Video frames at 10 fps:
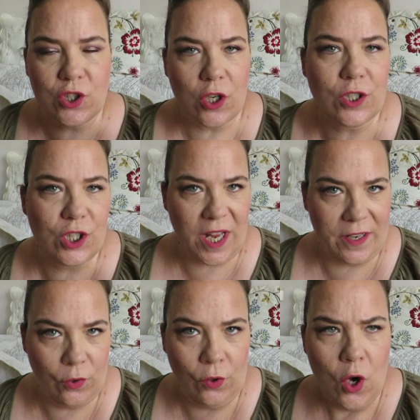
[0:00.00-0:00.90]
Shock
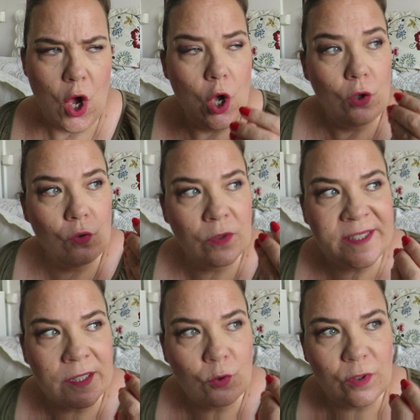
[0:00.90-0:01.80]
Shadow. Donc
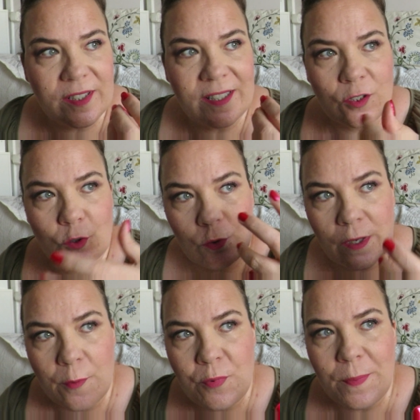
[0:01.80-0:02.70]
c'est une
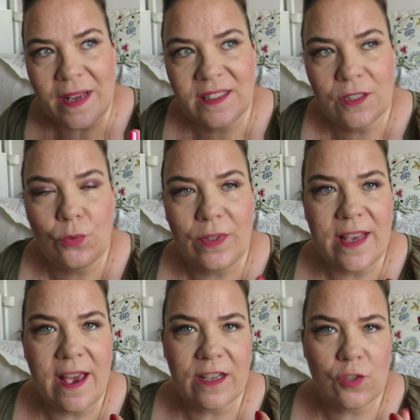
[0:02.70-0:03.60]
texture un peu
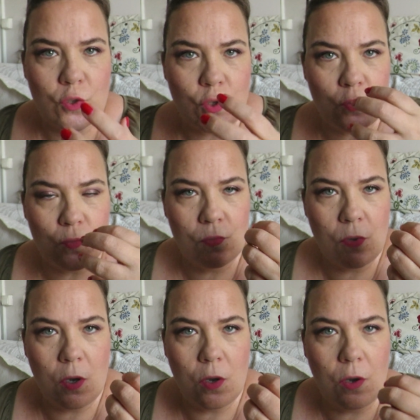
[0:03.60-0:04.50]
particulière. Ce sont
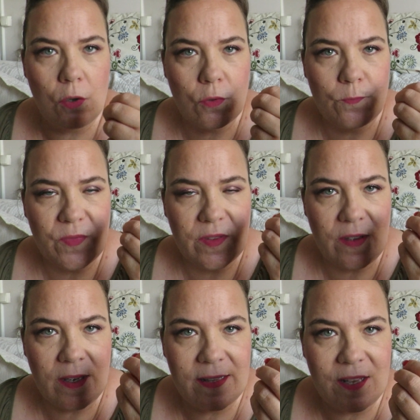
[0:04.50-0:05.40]
euh,
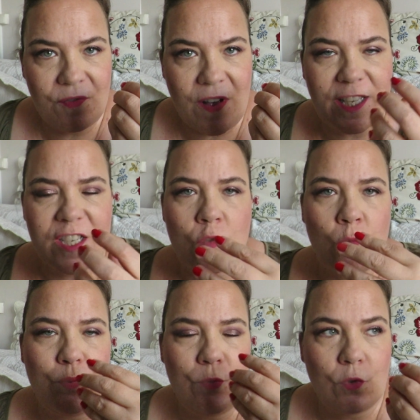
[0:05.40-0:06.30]
des, des fards qui
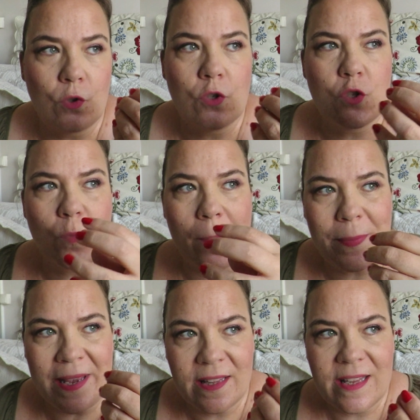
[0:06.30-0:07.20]
sont plutôt soit
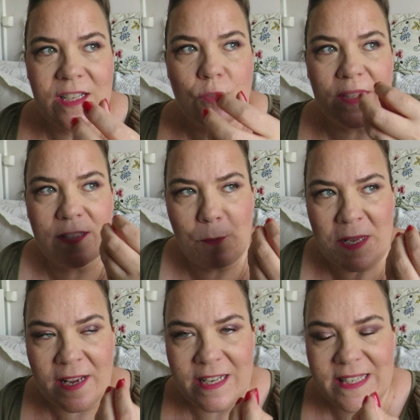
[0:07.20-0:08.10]
pailletés, soit très
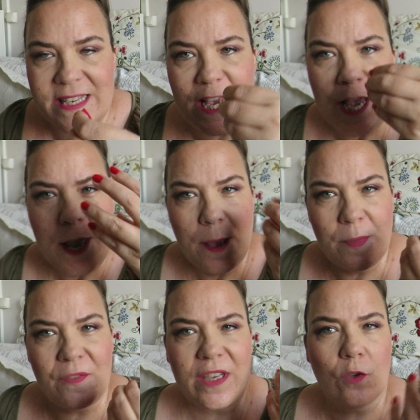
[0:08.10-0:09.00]
métallisés.
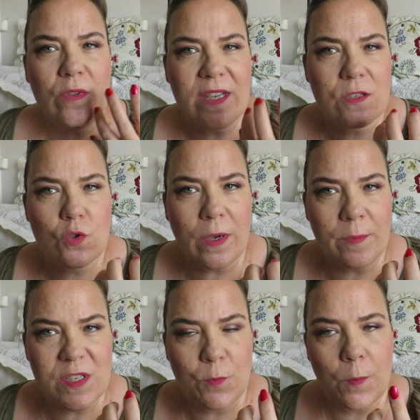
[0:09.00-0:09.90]
Mais avec une texture
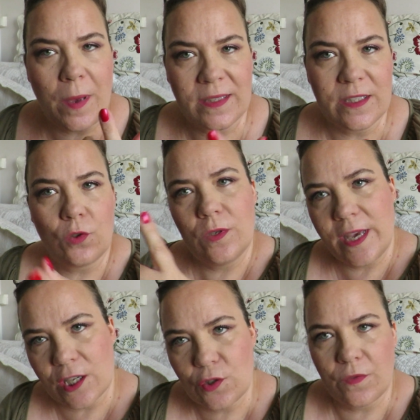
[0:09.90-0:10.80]
un petit peu
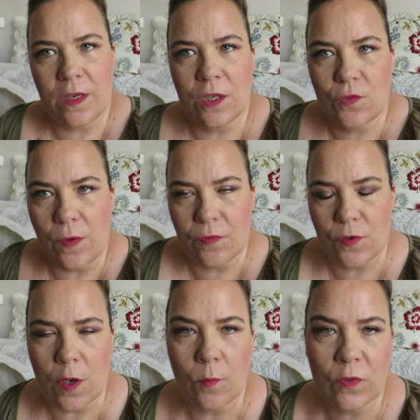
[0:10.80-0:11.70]
particulière. Je vais, je vais
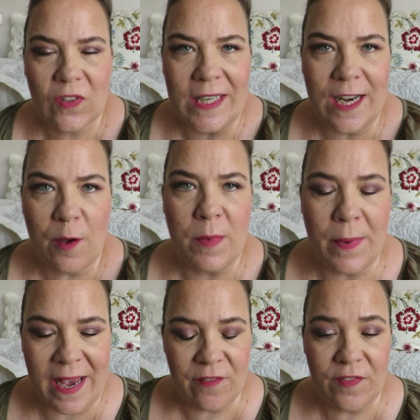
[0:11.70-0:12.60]
vous en montrer là. Mais
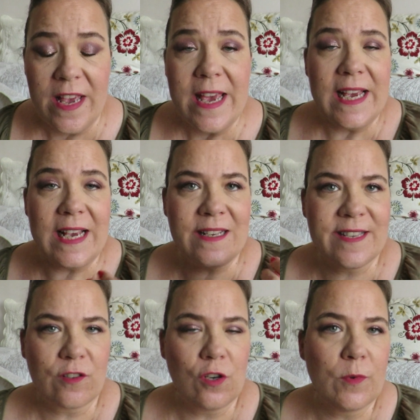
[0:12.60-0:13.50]
bref. Et
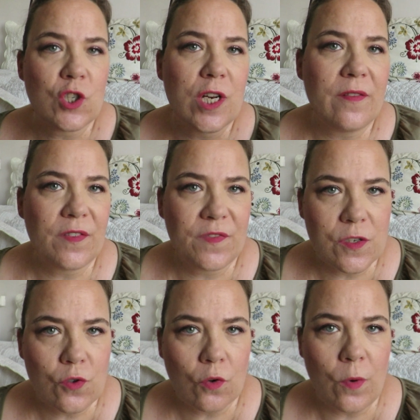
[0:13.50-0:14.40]
cette commande, je l'avais
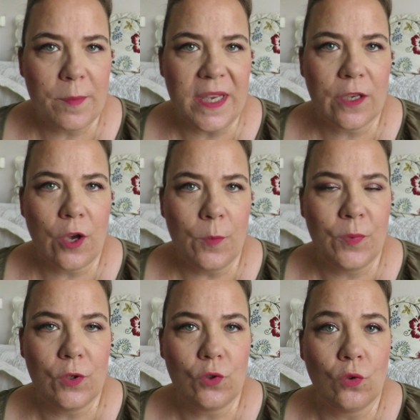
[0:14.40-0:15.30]
fait sur Quoi
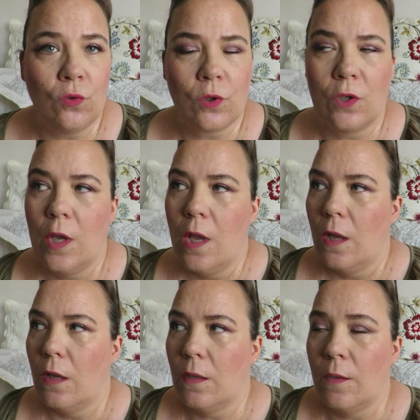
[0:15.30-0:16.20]
Makeup. Donc
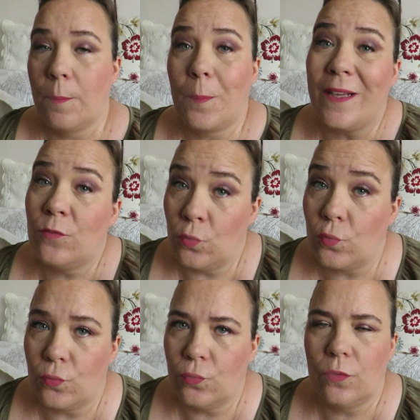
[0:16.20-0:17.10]
euh, pas du
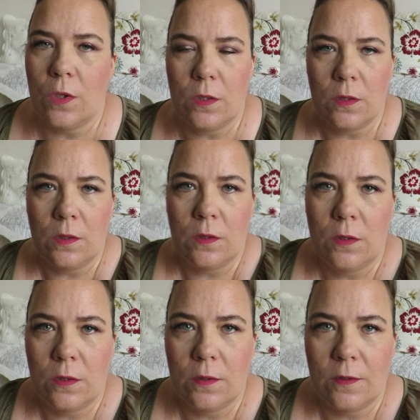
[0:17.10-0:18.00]
tout
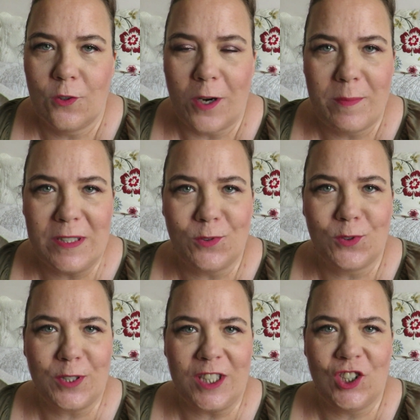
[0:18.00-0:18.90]
euh, dans la maison
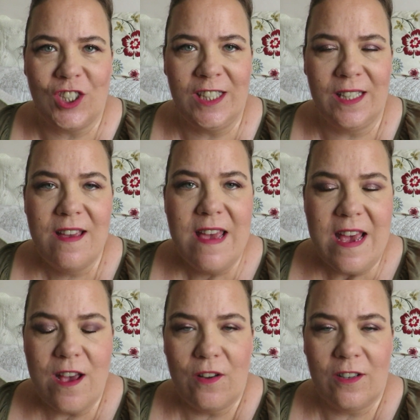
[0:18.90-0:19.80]
d'origine.
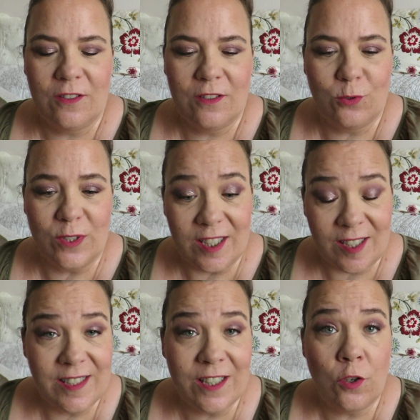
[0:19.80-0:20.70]
donc
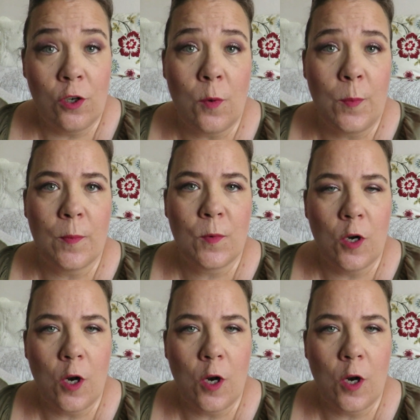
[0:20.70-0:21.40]
c'est-à-dire Colourpop.